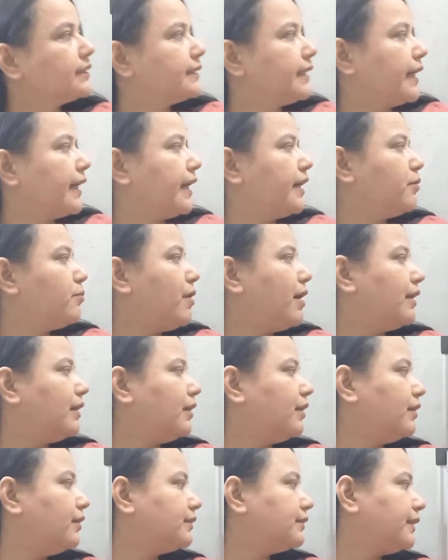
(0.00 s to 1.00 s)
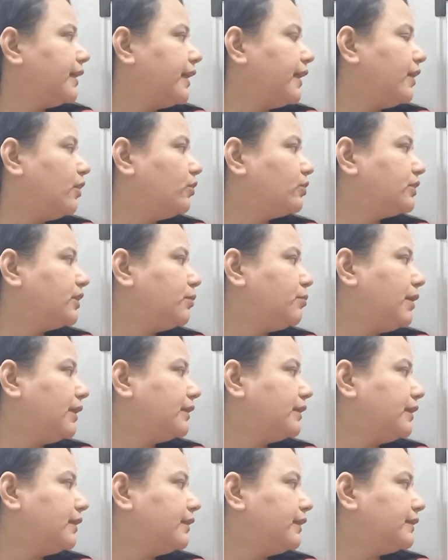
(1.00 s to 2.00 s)
सेकंड सेकंड हाउस की
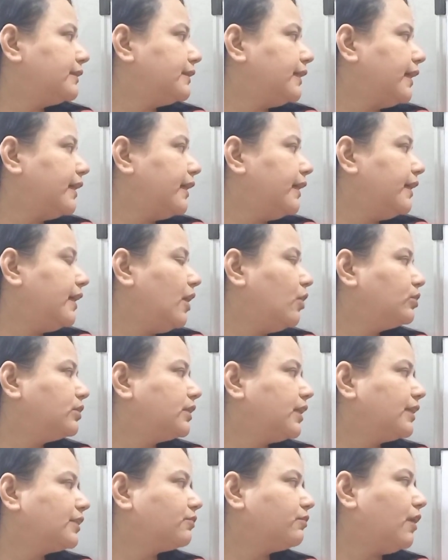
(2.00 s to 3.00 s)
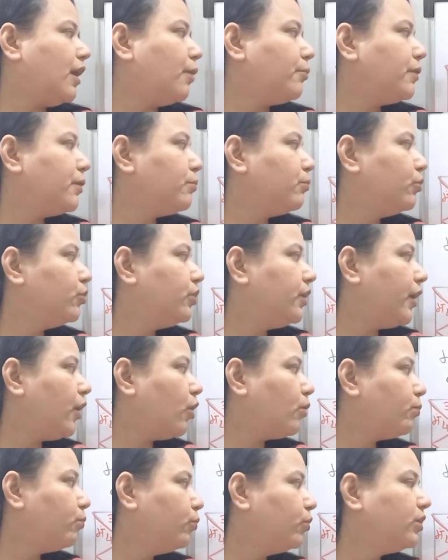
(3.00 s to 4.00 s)
बात करते हैं सेकंड हाउस का स्वामी बुध है
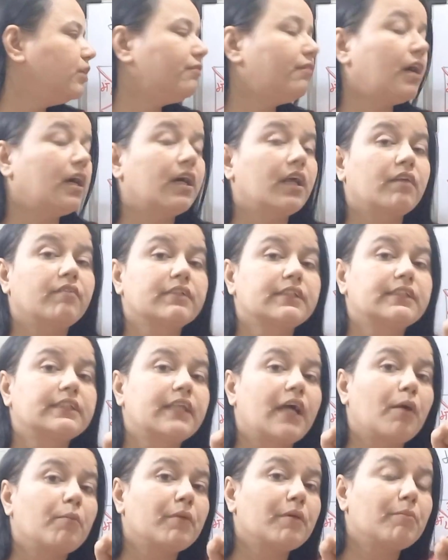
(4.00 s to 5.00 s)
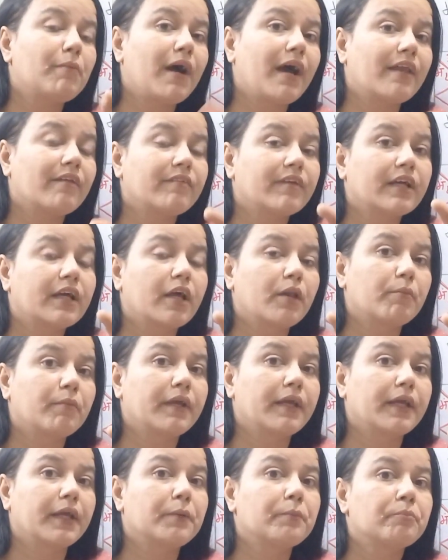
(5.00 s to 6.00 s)
और बुध वक्रावस्था में बारहवें घर
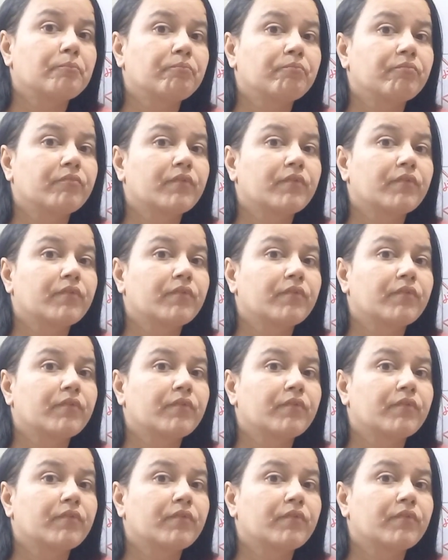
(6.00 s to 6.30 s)
में है